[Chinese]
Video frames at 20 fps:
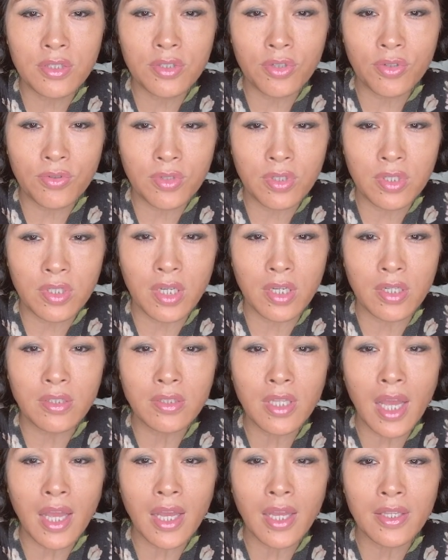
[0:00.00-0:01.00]
就是
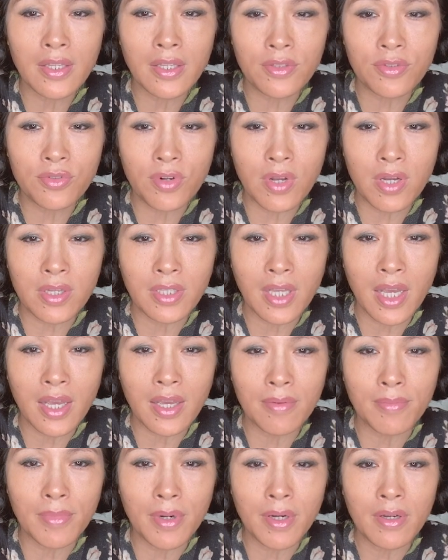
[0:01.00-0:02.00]
停贷的状
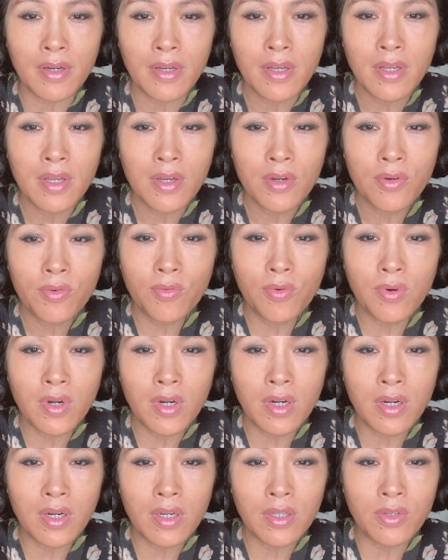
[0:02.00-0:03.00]
态嘛，
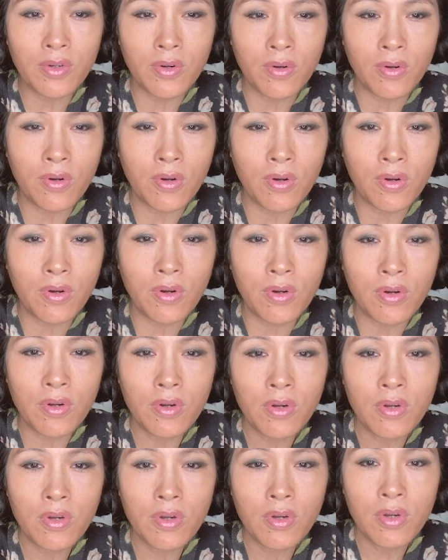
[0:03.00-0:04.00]
我有，
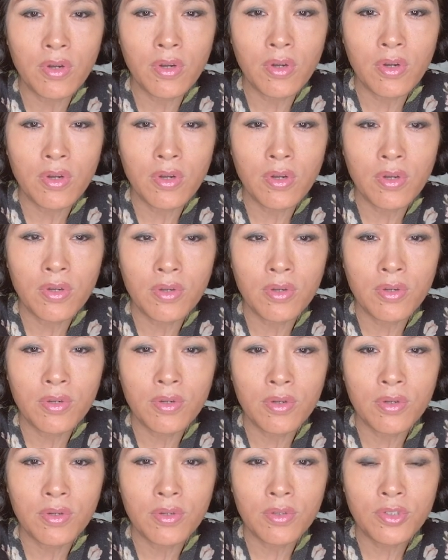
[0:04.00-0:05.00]
嗯，
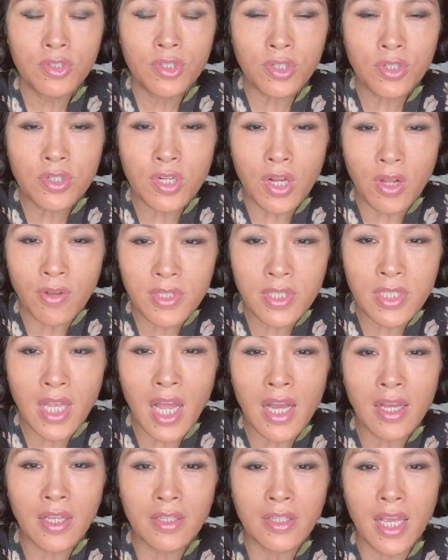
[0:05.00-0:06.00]
至少
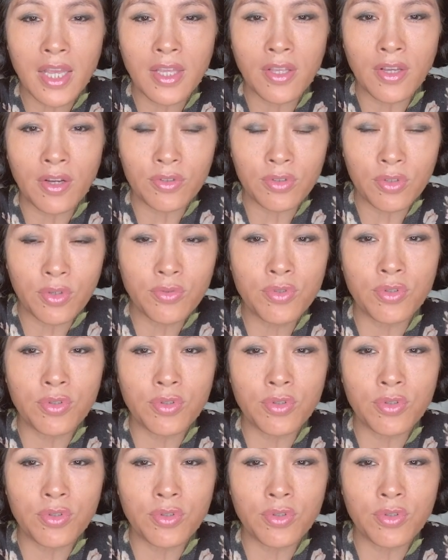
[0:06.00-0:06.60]
三个电影都